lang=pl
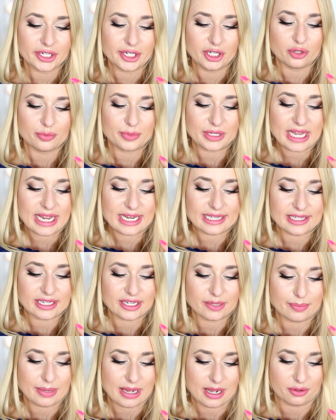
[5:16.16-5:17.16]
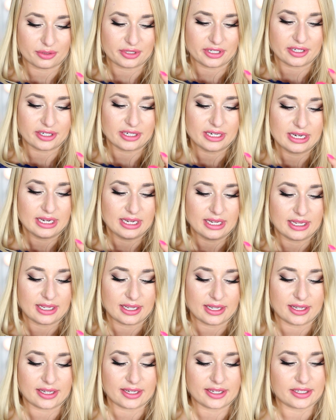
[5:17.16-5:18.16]
Illuminating Powder
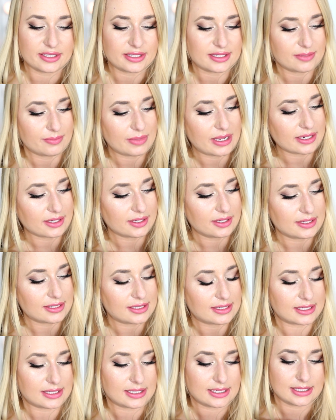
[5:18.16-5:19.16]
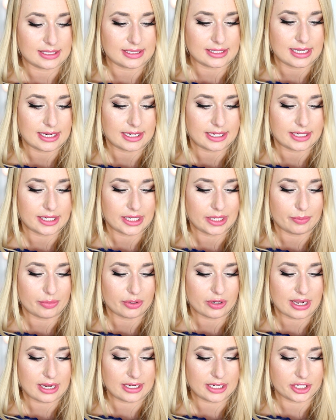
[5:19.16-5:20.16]
e, z, z serii
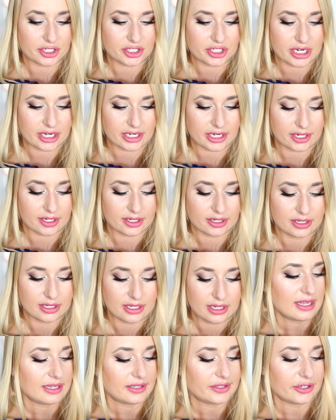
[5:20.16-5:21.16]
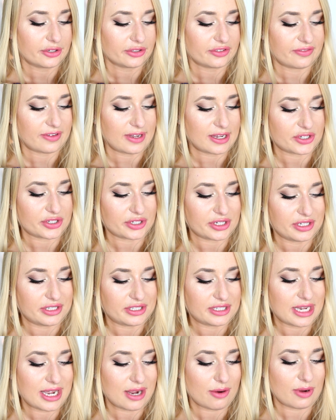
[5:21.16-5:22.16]
Hypoallergenic do twarzy i
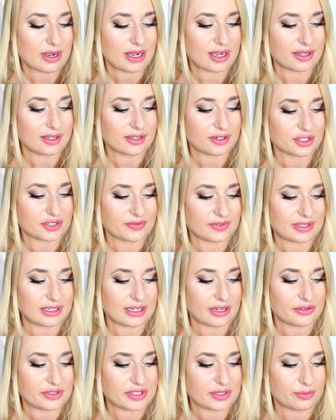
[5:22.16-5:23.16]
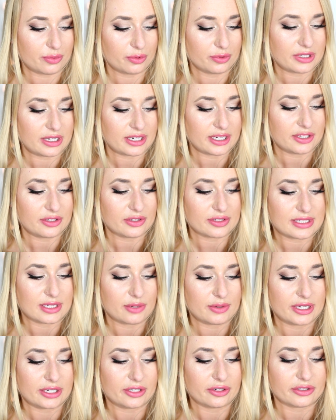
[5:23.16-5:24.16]
ciała, rozświetlający puder i
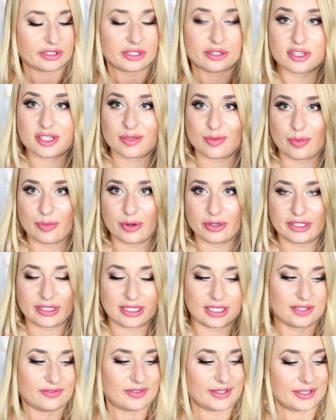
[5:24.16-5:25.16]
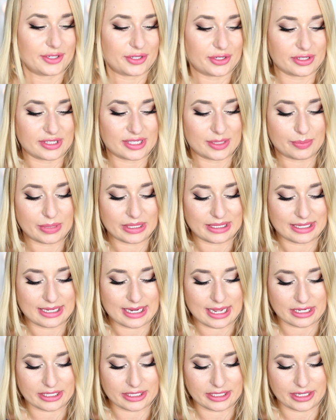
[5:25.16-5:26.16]
dostał nagrodę Cosmopolitan
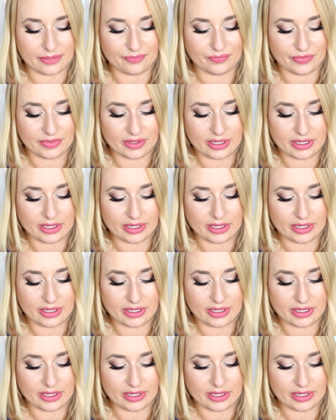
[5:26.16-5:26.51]
2015